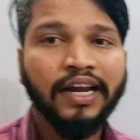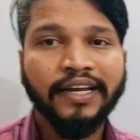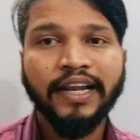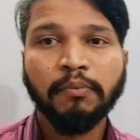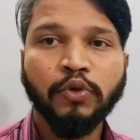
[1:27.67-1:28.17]

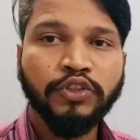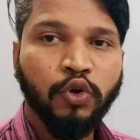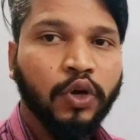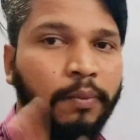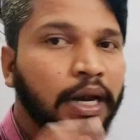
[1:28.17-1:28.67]
निकालने के लिए आपको
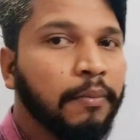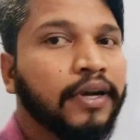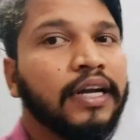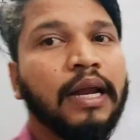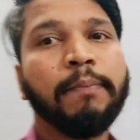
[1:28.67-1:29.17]
जीरो के
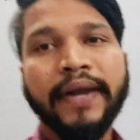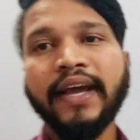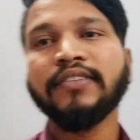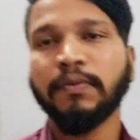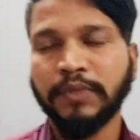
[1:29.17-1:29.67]
बराबर करना
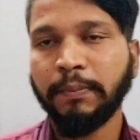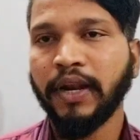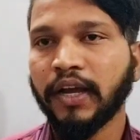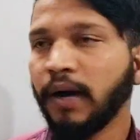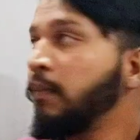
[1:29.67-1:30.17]
पड़ेगा सबसे
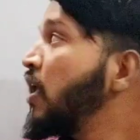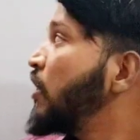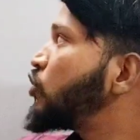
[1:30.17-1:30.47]
पहला काम